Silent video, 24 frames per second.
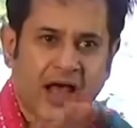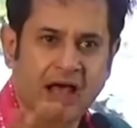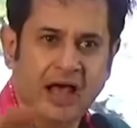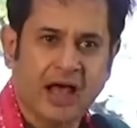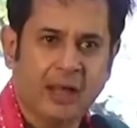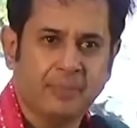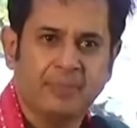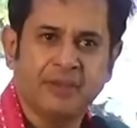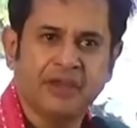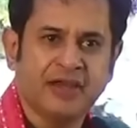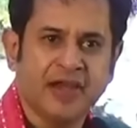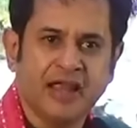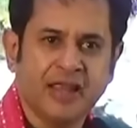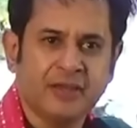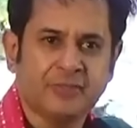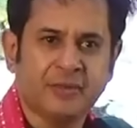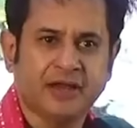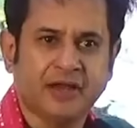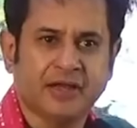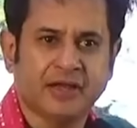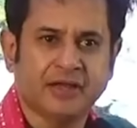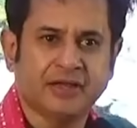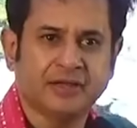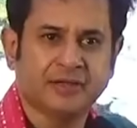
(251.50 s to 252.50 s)
अभी नहीं
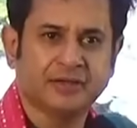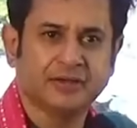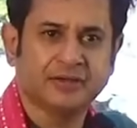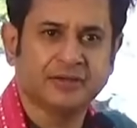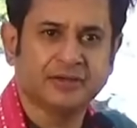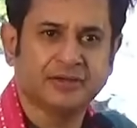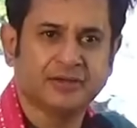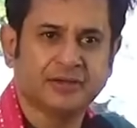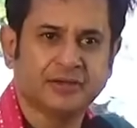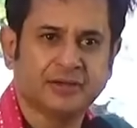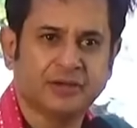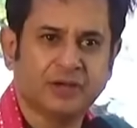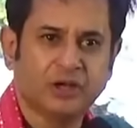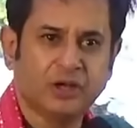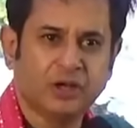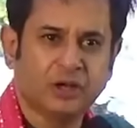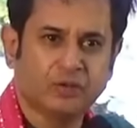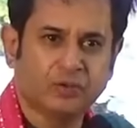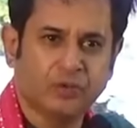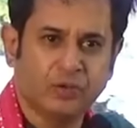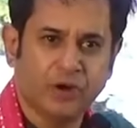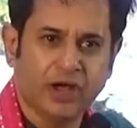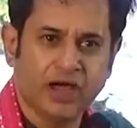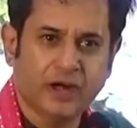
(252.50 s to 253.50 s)
बना है
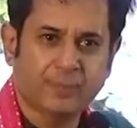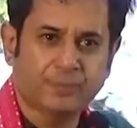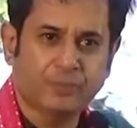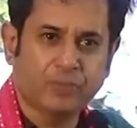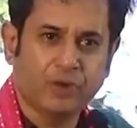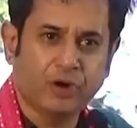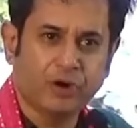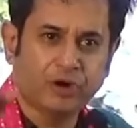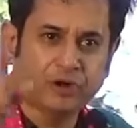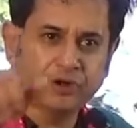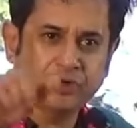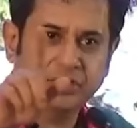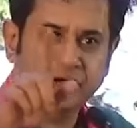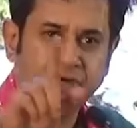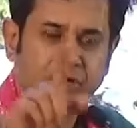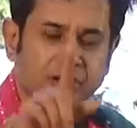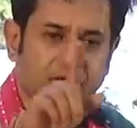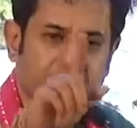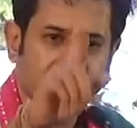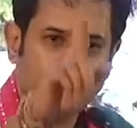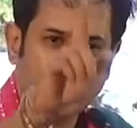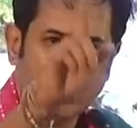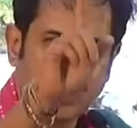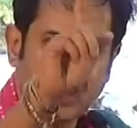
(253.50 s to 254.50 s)
वो एयरपोर्ट
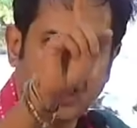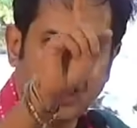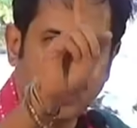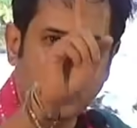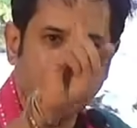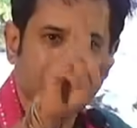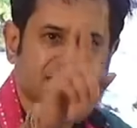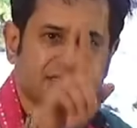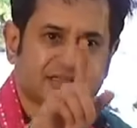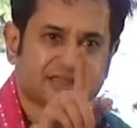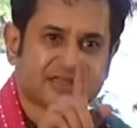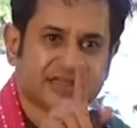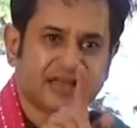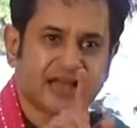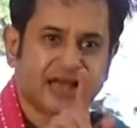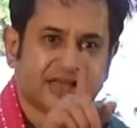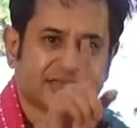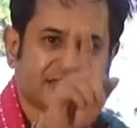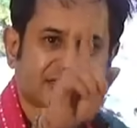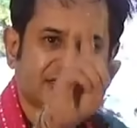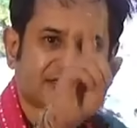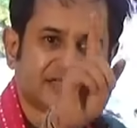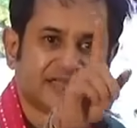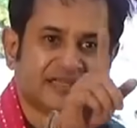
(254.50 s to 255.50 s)
आज से
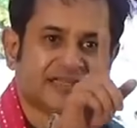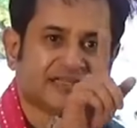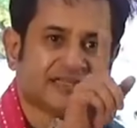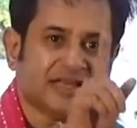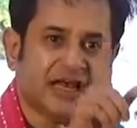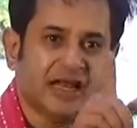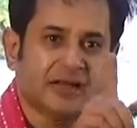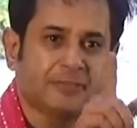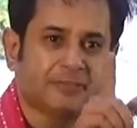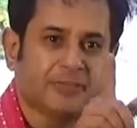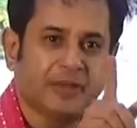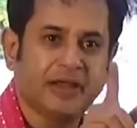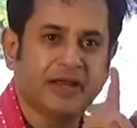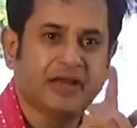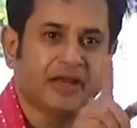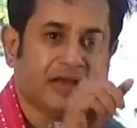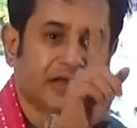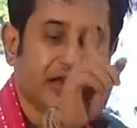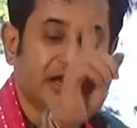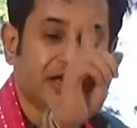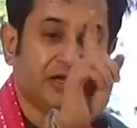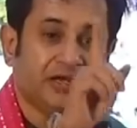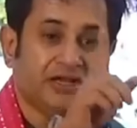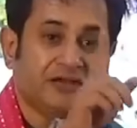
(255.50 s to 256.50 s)
80 साल पहले
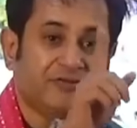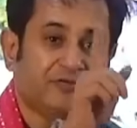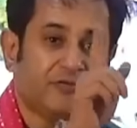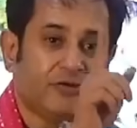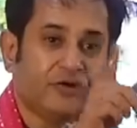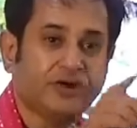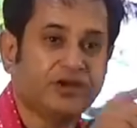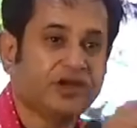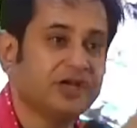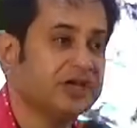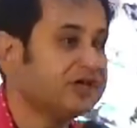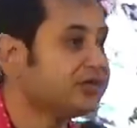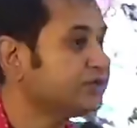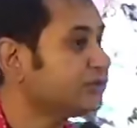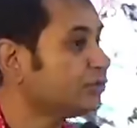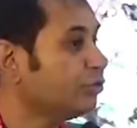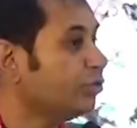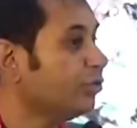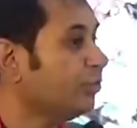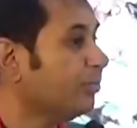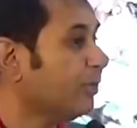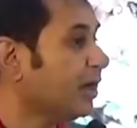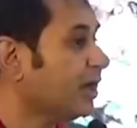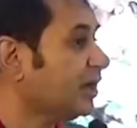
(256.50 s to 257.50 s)
84 फोर ईयर्स
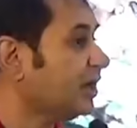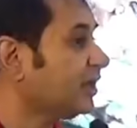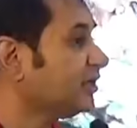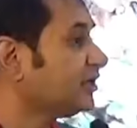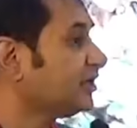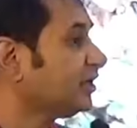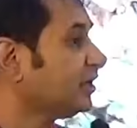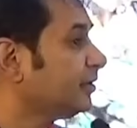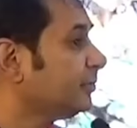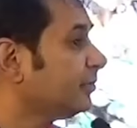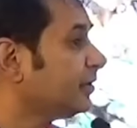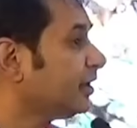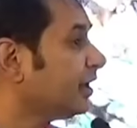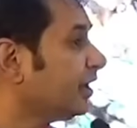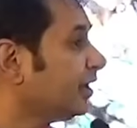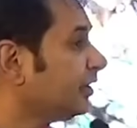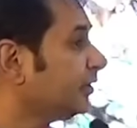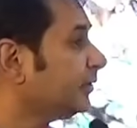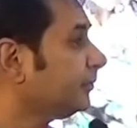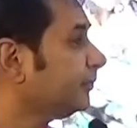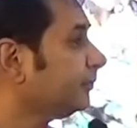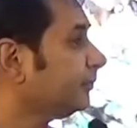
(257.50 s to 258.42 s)
को महाराजा ने बनाया